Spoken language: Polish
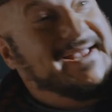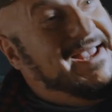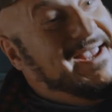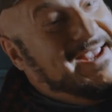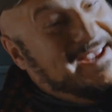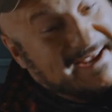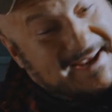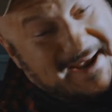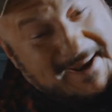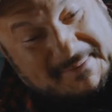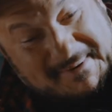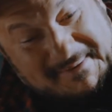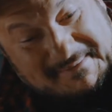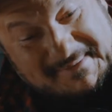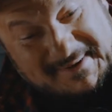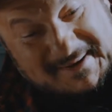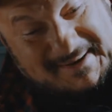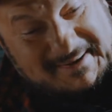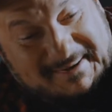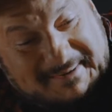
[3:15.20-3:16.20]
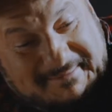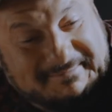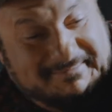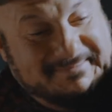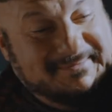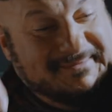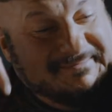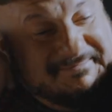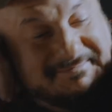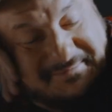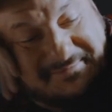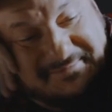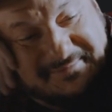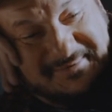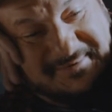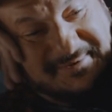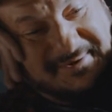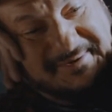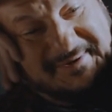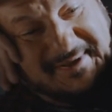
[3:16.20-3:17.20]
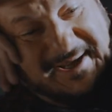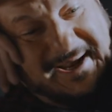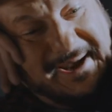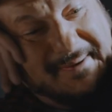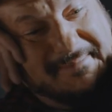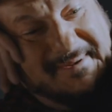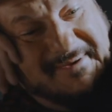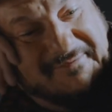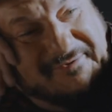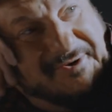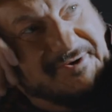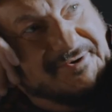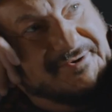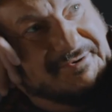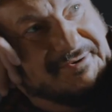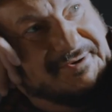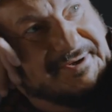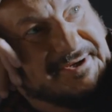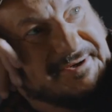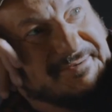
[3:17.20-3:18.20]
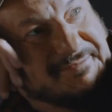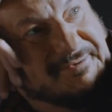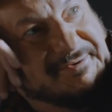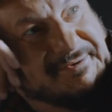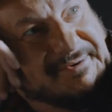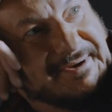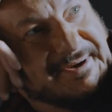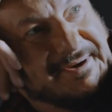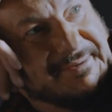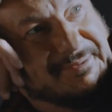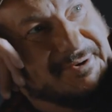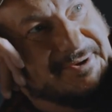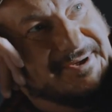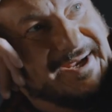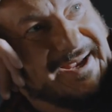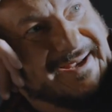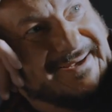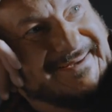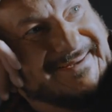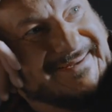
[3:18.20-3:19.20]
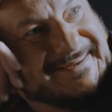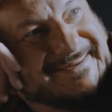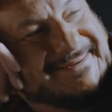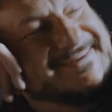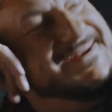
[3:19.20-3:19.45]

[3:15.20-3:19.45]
i, i ja bym no te heble w końcu gdzieś mógł podziać. No.